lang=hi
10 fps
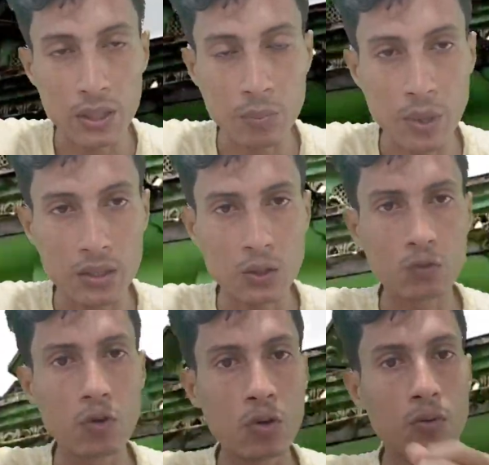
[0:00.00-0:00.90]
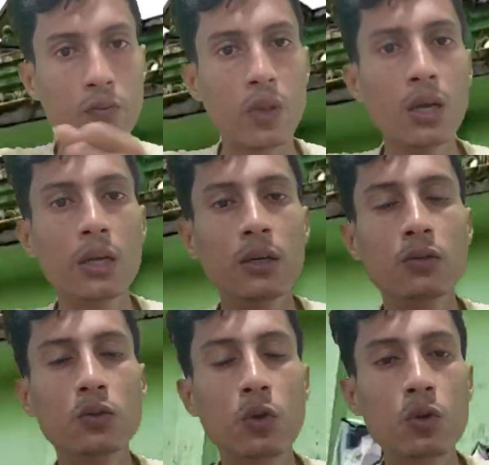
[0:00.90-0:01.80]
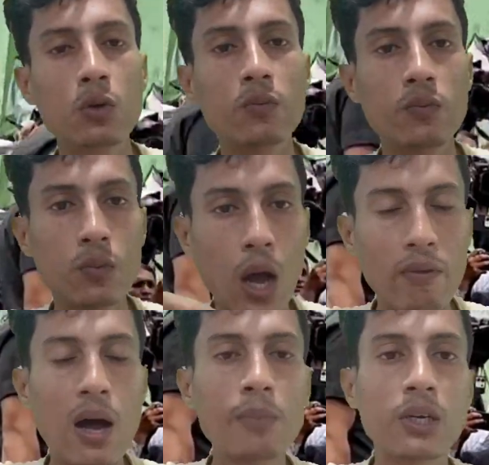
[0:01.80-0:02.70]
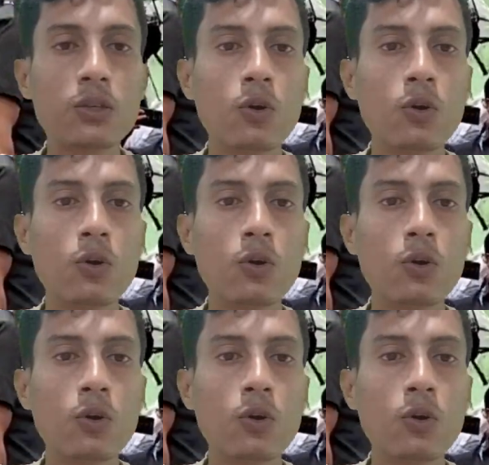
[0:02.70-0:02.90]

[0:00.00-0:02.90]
प्रतिपक्ष तो वो जो आवाम की